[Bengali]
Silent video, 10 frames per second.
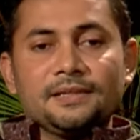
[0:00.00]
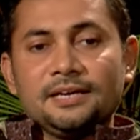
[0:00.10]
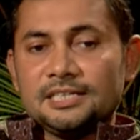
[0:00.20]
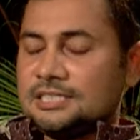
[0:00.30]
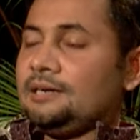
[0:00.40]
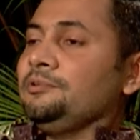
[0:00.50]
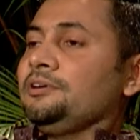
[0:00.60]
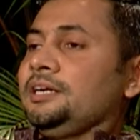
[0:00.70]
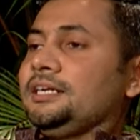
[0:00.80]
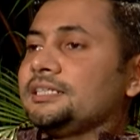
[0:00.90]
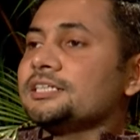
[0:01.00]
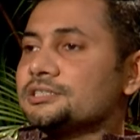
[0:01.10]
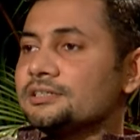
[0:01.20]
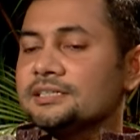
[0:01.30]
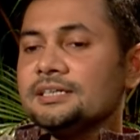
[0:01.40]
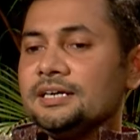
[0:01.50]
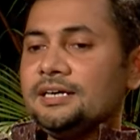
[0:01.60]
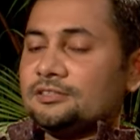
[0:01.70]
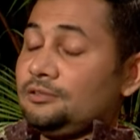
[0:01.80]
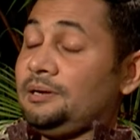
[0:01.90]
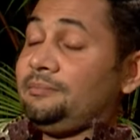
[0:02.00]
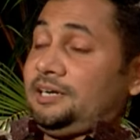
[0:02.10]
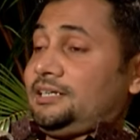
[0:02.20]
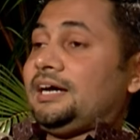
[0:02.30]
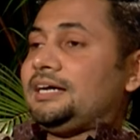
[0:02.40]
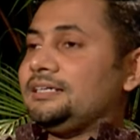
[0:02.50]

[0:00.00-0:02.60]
এই সামগ্রিক টেনশনে তবে আমার একটা